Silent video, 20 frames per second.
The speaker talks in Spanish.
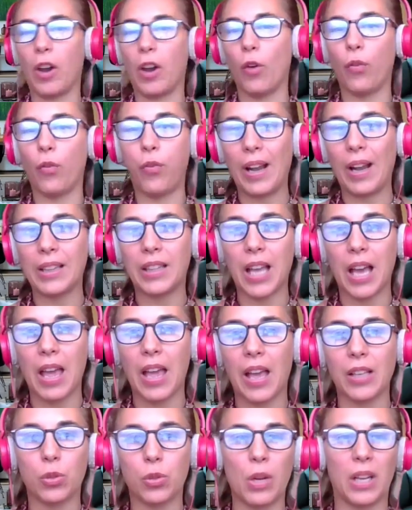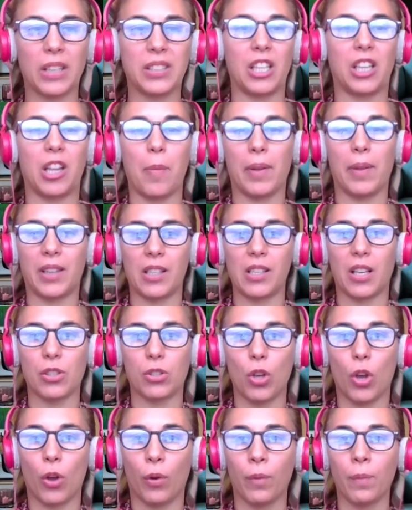lo que nos falta es una
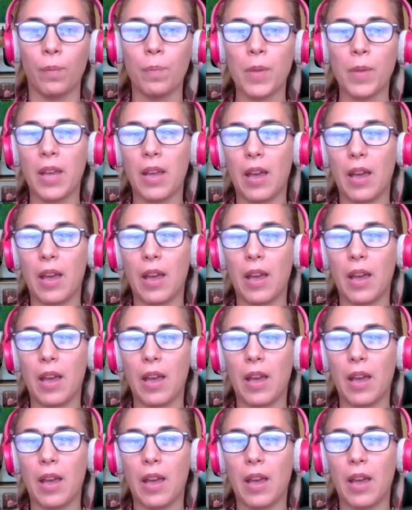sistematización